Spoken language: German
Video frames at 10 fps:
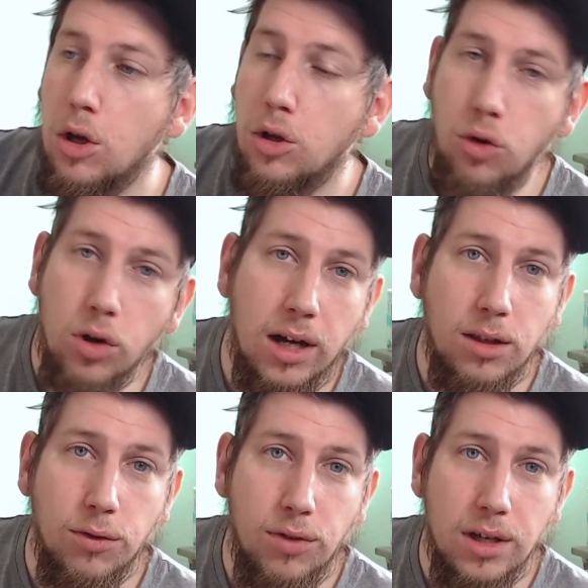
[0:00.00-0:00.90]
Dolka
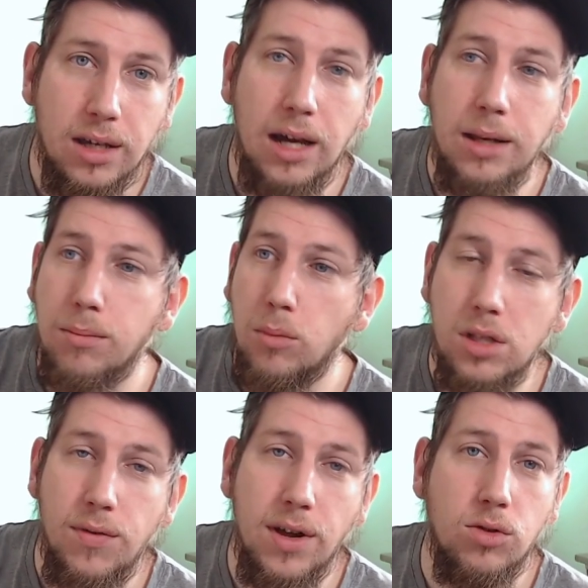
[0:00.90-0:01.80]
hat die Fähigkeit,
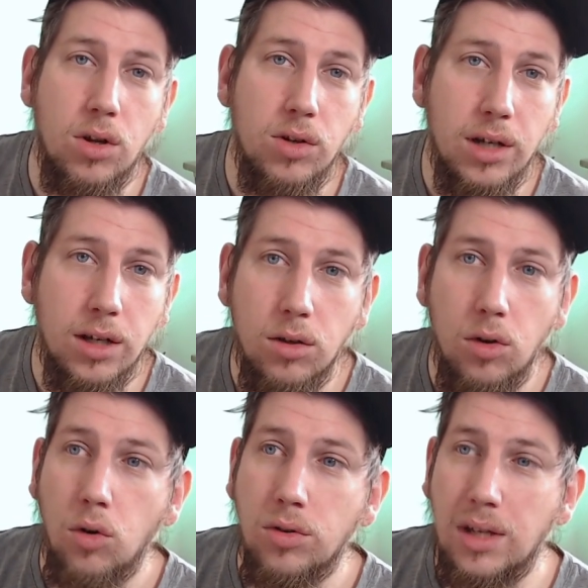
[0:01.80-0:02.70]
Monster Effekt zu annullieren
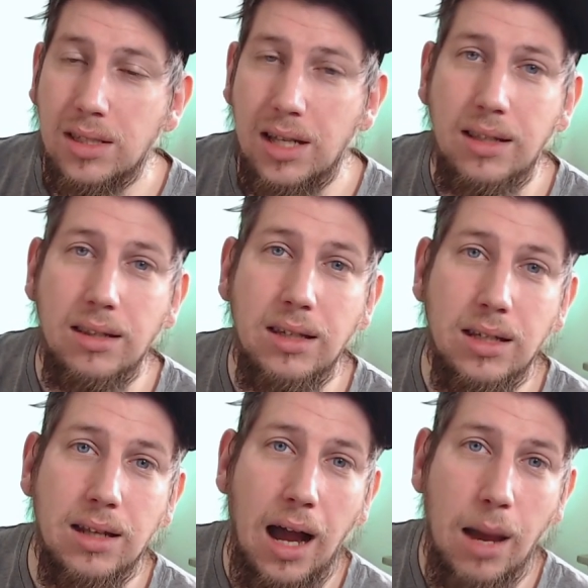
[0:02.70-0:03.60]
und das halt
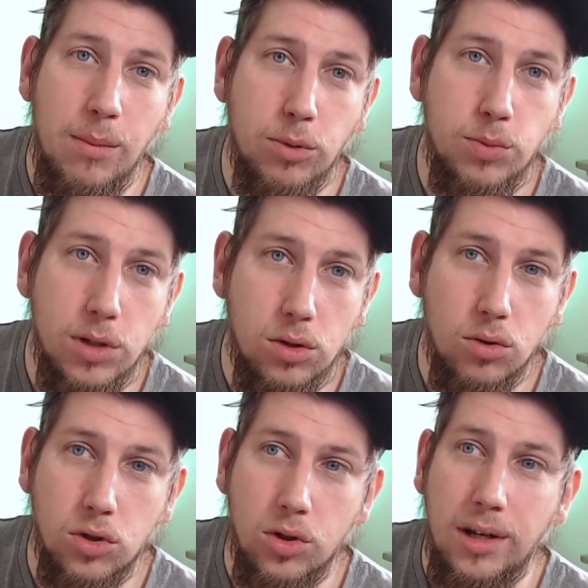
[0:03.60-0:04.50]
nicht einmal pro
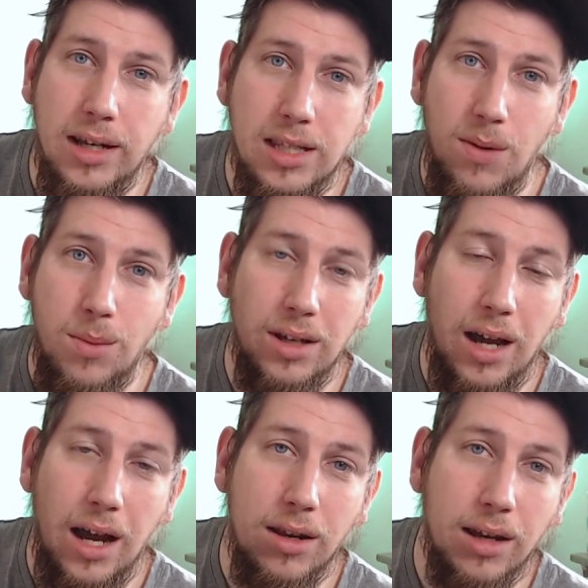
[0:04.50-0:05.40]
Spielzug, sondern er hat zwei
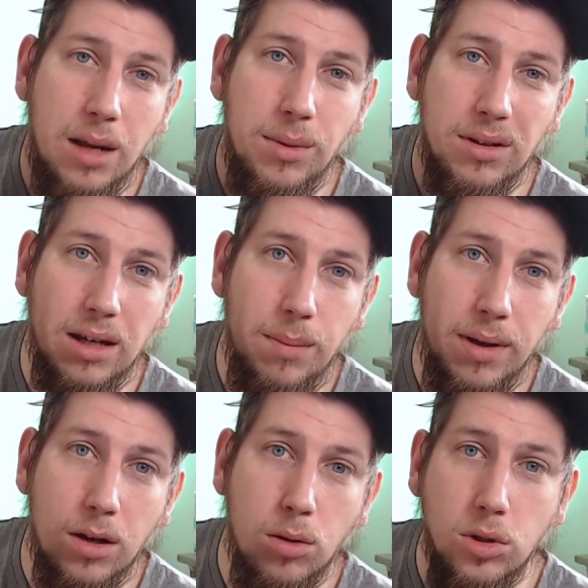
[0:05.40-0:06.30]
Materialien, er kann ein Material
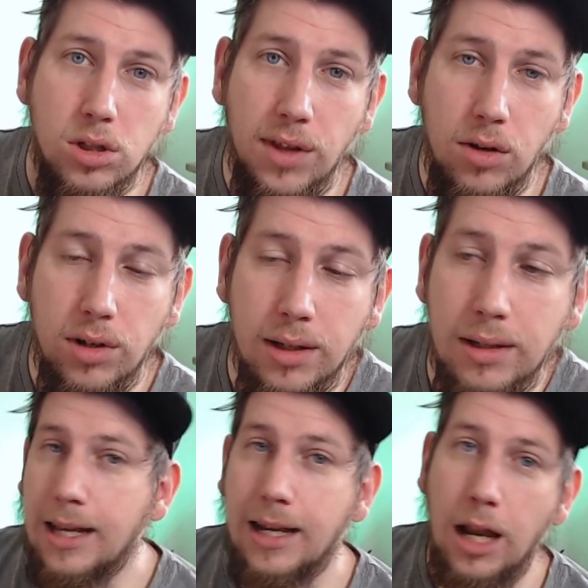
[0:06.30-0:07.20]
abhängen und Monster Effekt
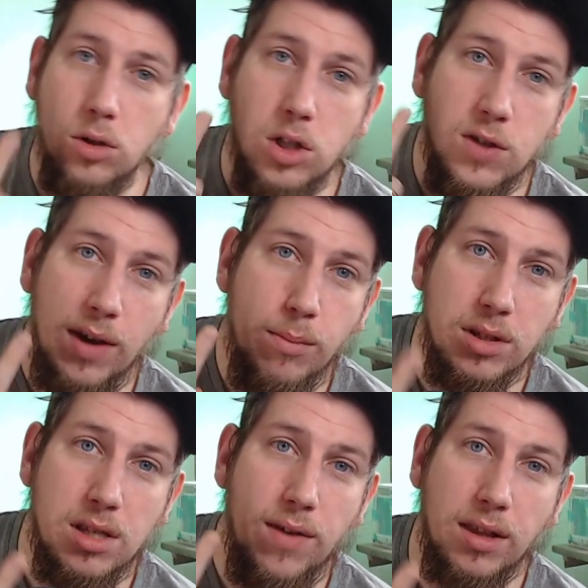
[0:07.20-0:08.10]
annullieren, kann also zwei
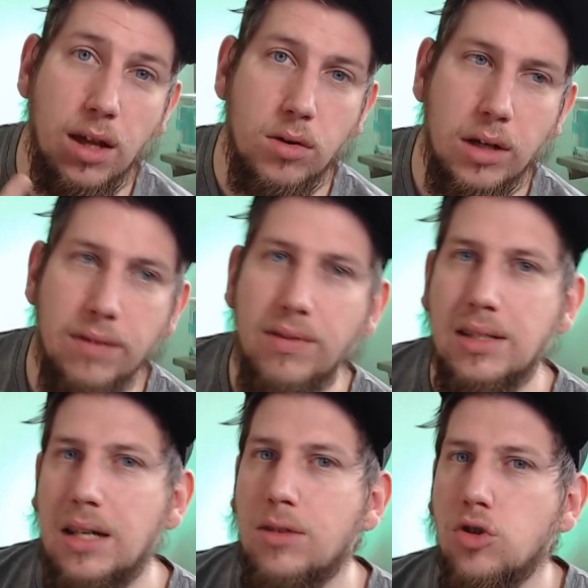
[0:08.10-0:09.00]
Monster Effekte annullieren,
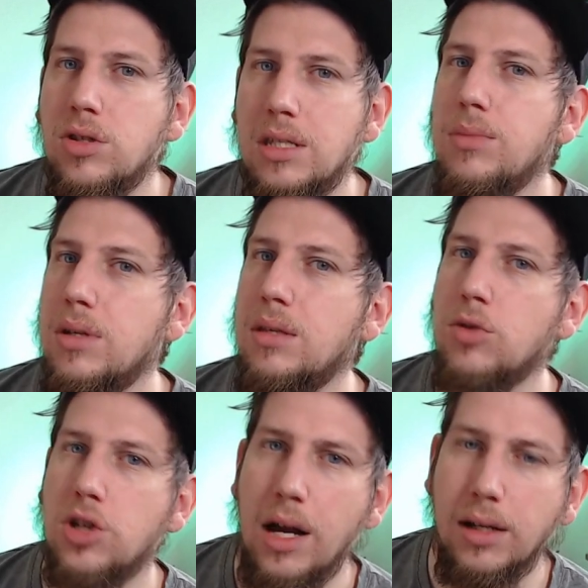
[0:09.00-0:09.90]
was halt schon ziemlich,
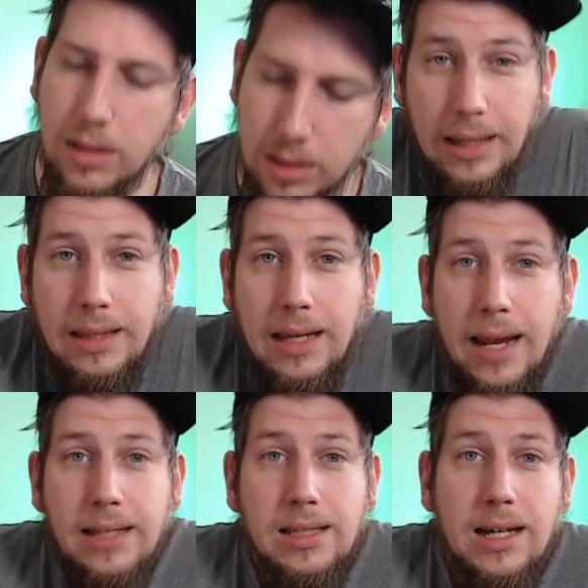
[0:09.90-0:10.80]
ziemlich stark ist. Die
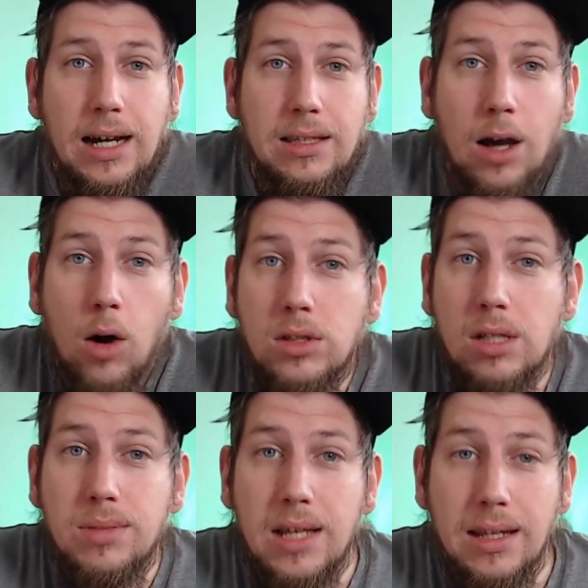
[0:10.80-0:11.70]
nächste Karte aus
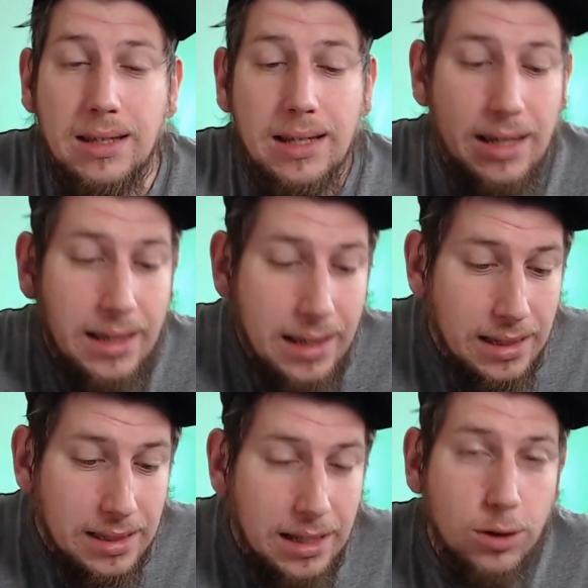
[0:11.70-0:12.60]
dem Set
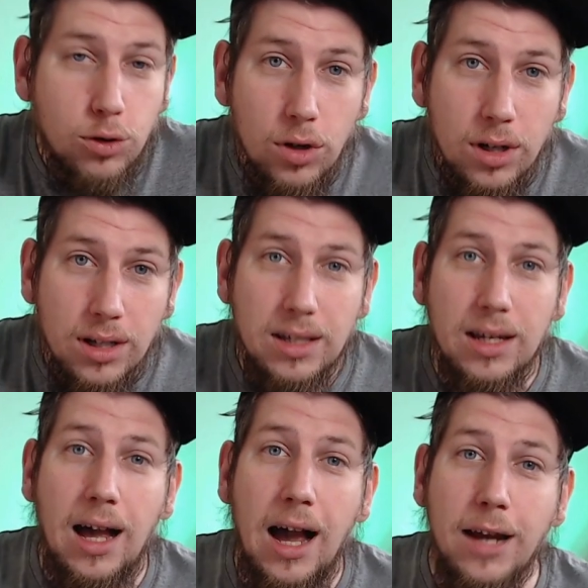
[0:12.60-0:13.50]
ist
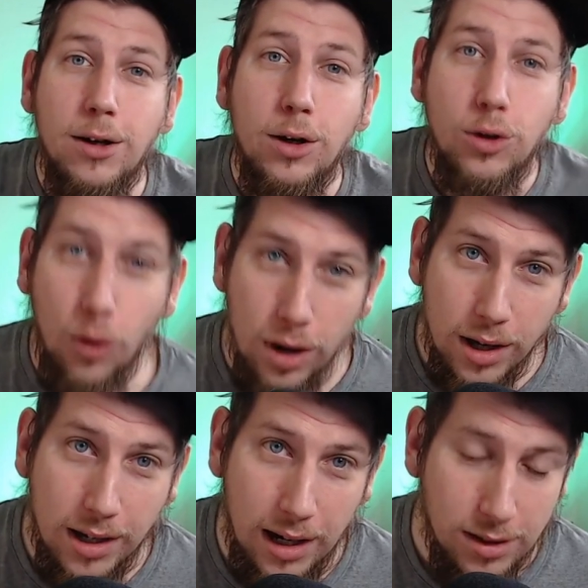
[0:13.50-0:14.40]
natürlich eine
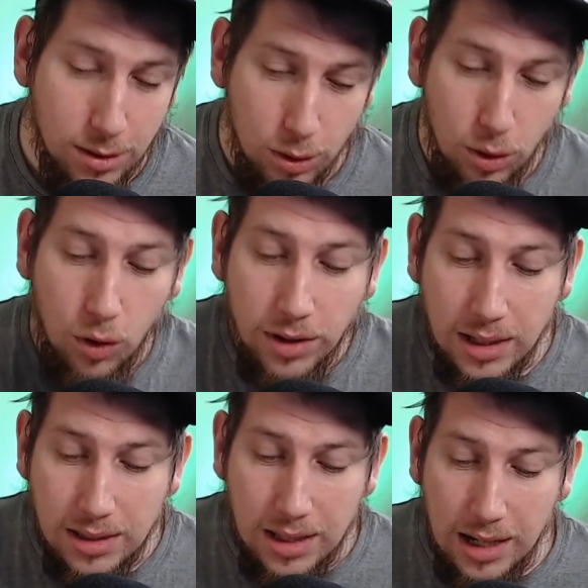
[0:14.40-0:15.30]
neue Karte. Und
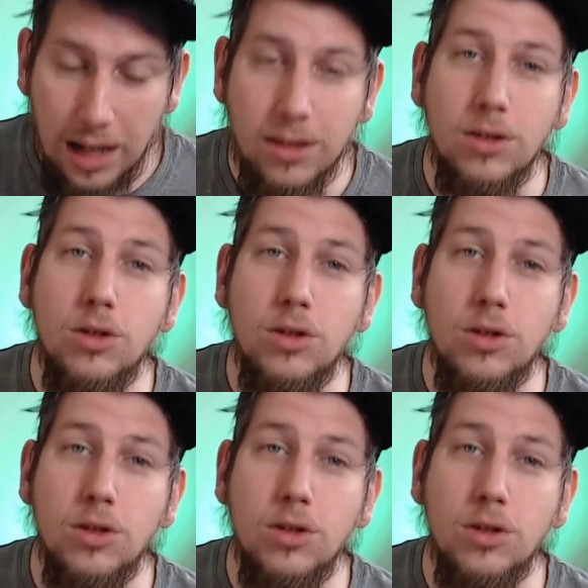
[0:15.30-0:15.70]
das ist die Karte